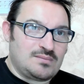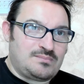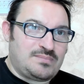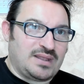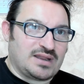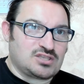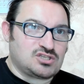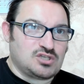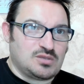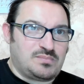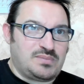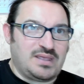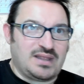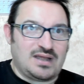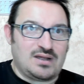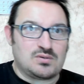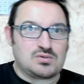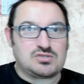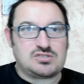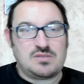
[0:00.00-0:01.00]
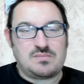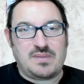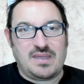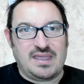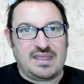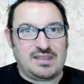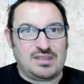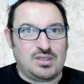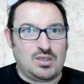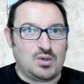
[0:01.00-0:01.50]
percepire lo
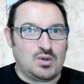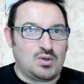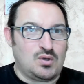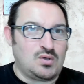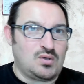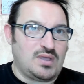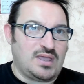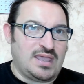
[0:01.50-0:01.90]
stipendio